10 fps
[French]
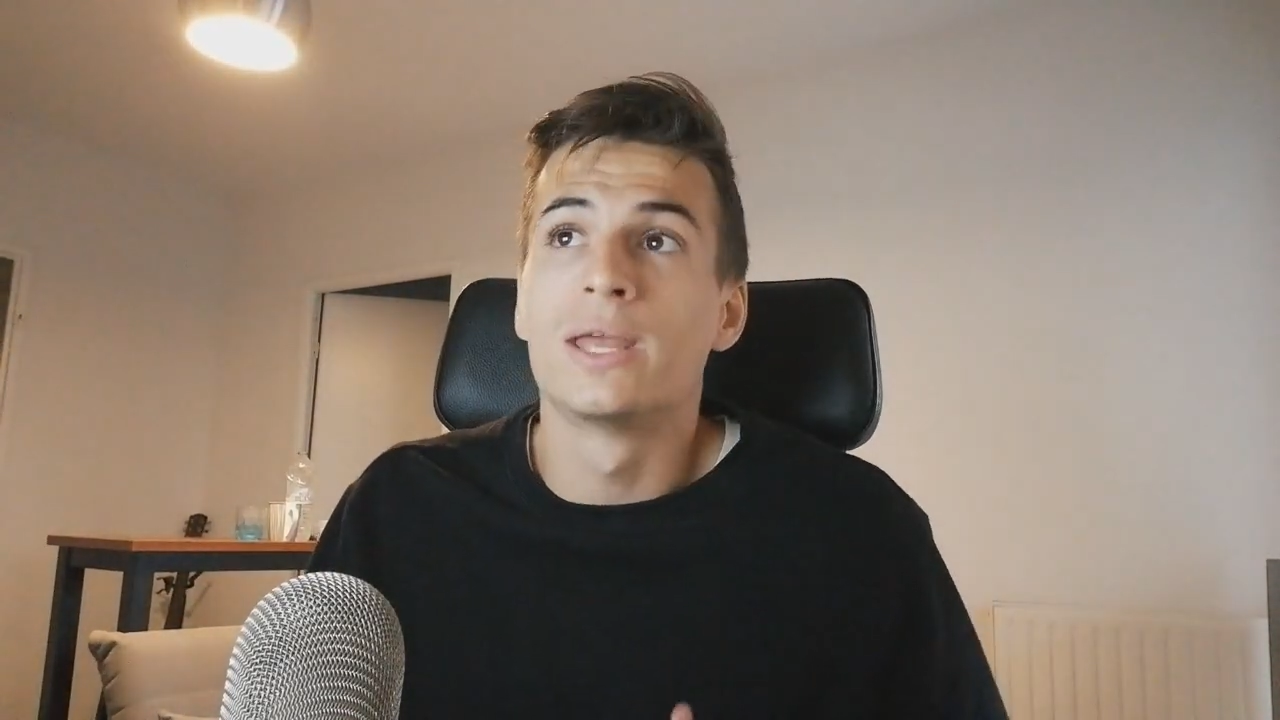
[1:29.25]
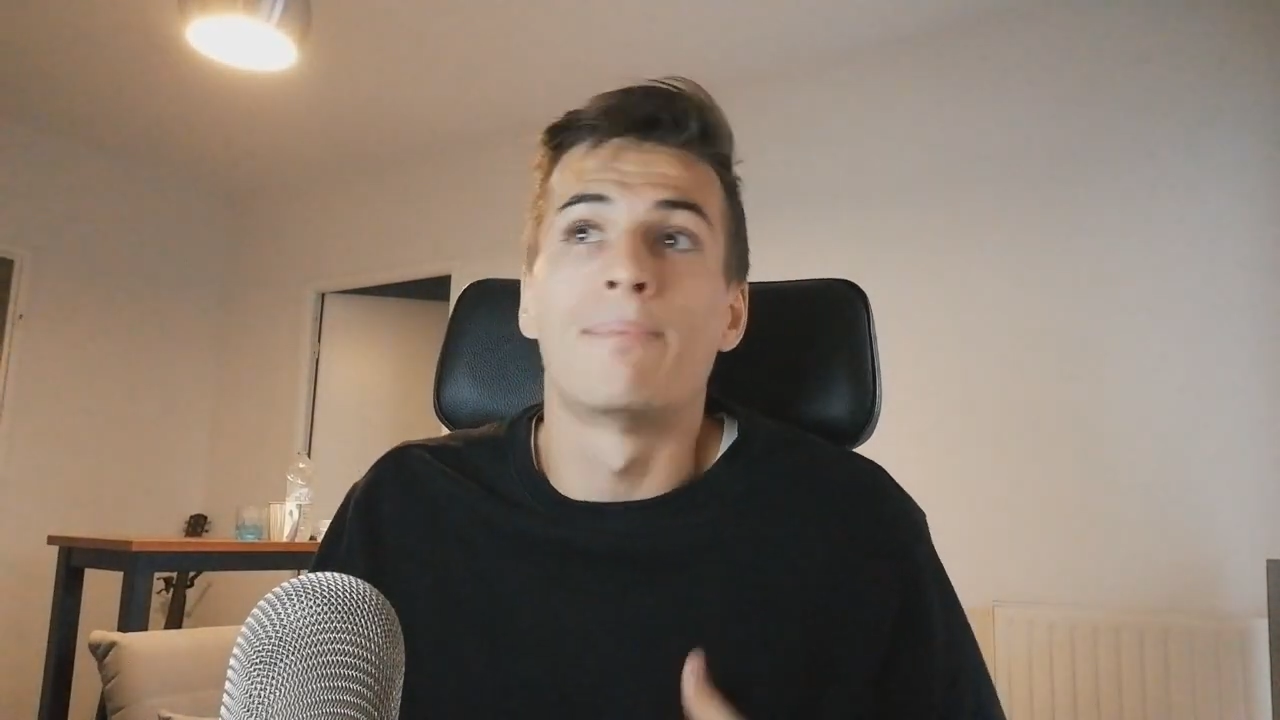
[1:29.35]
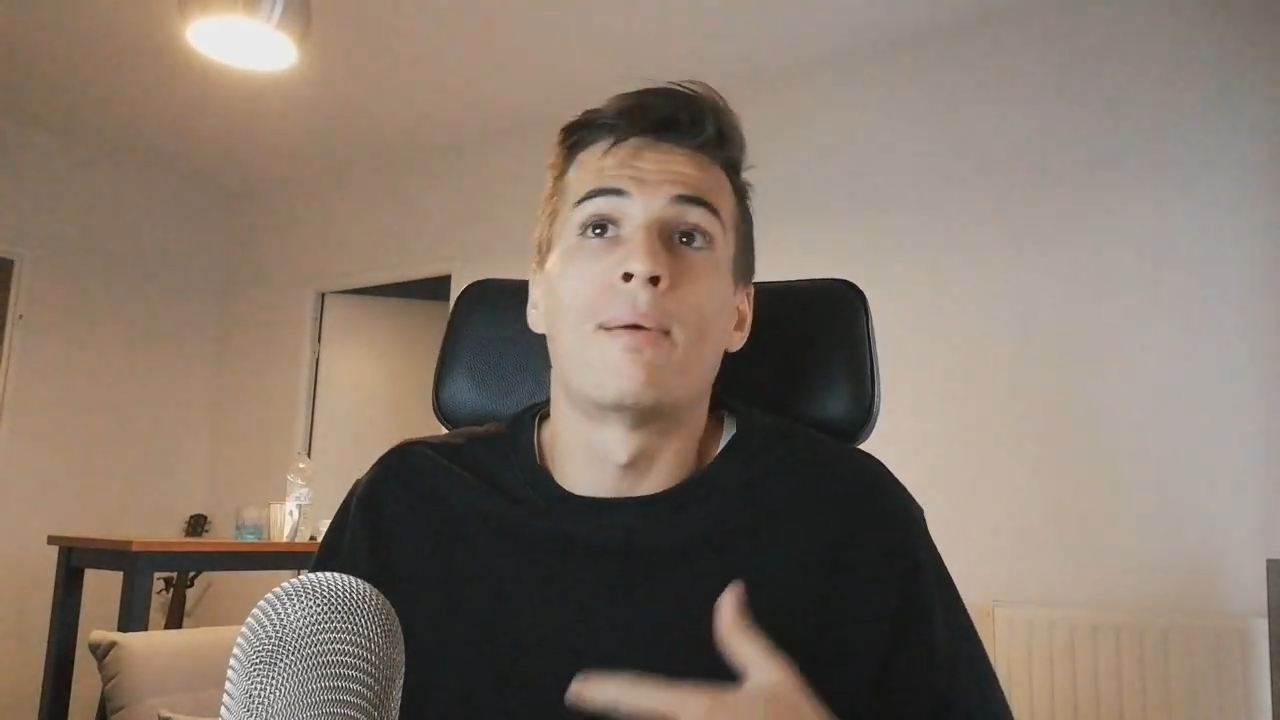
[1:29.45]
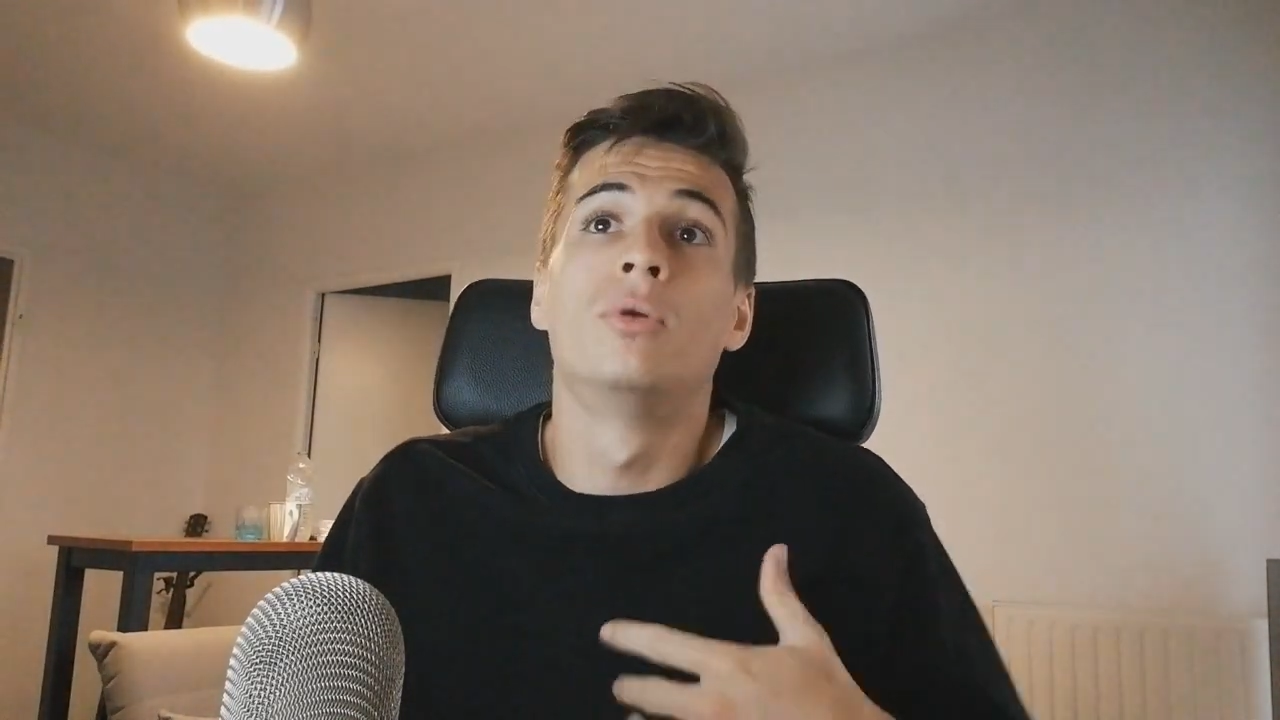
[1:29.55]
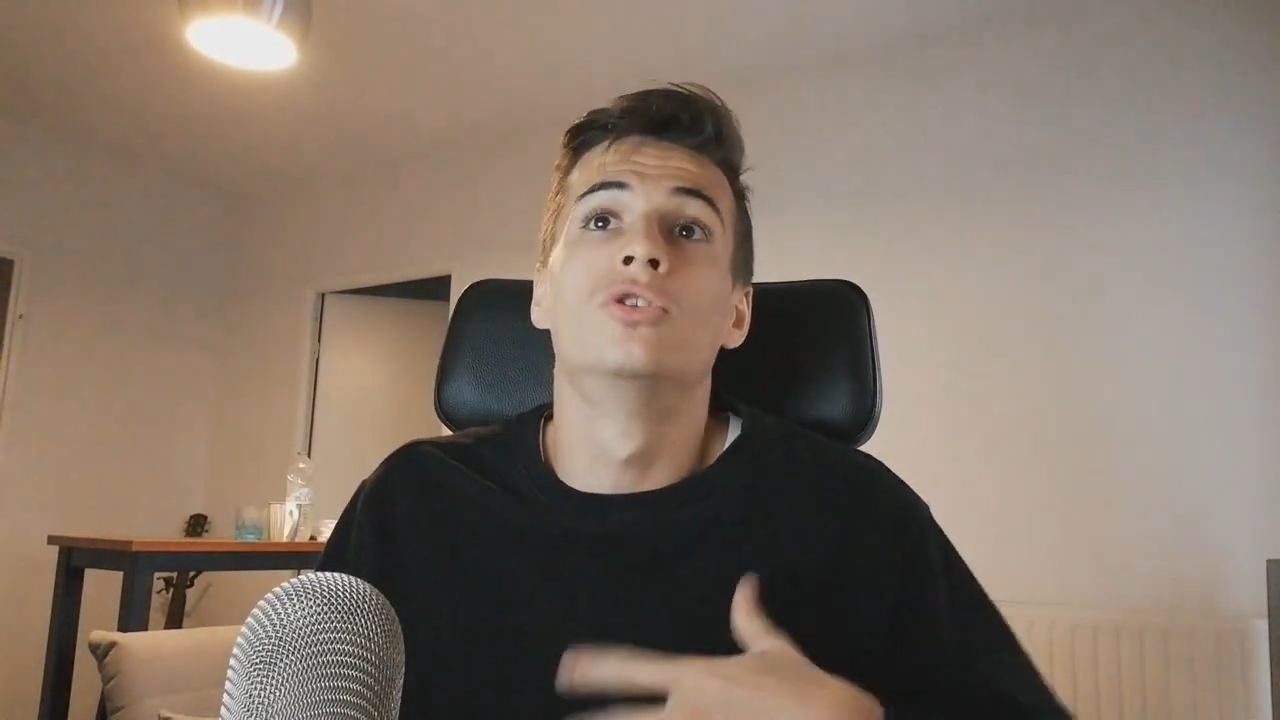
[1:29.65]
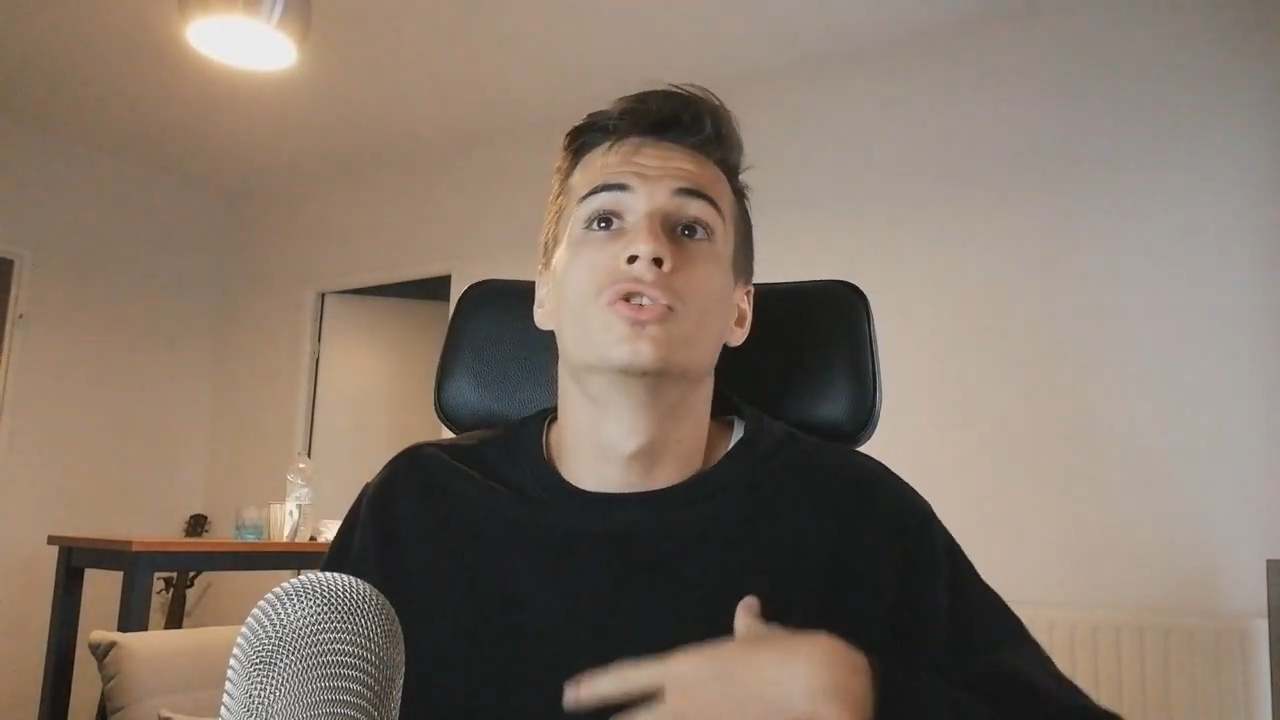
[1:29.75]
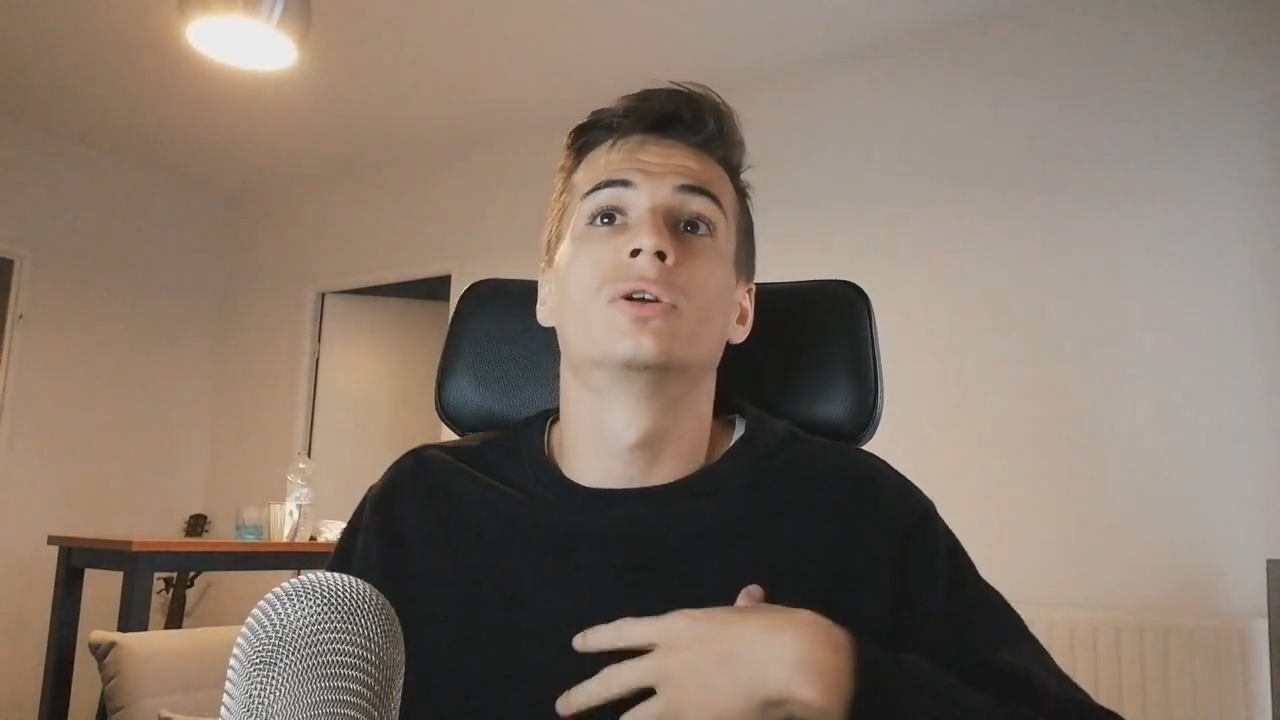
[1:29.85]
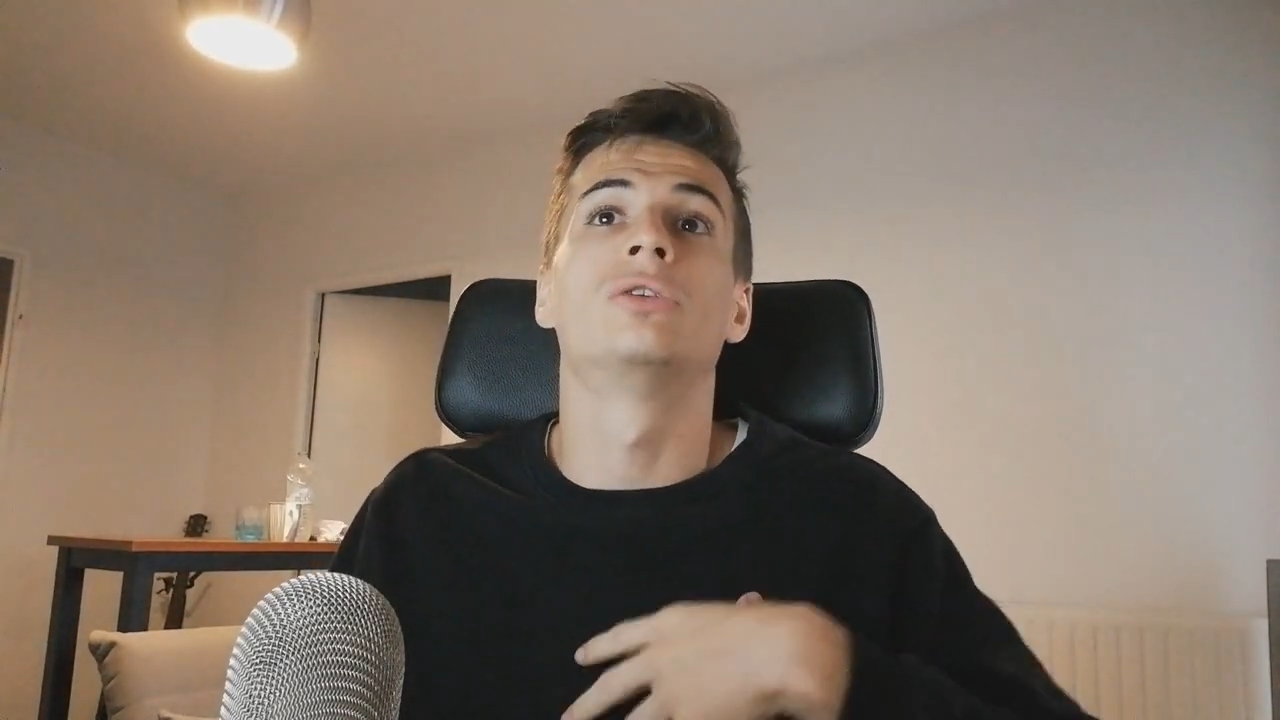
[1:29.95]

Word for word: il y a pas mal de gens